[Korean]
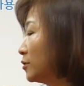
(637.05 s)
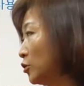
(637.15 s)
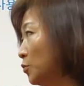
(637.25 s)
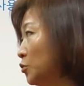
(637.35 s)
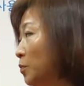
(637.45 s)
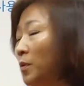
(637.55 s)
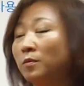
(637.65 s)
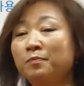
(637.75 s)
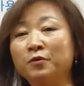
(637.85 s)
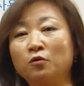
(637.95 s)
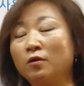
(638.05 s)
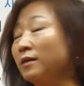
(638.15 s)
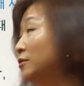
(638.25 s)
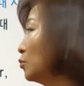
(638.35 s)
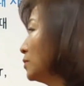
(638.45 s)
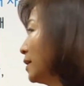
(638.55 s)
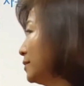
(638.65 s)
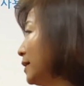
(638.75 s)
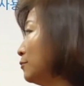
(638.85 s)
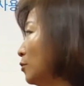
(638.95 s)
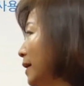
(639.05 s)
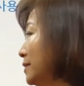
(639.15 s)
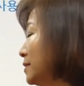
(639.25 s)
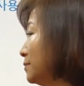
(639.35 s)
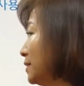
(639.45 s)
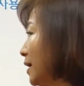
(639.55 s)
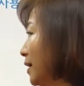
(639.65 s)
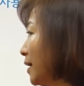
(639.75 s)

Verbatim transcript: 접속법을 필요로 하는 동사는 참으로 많습니다.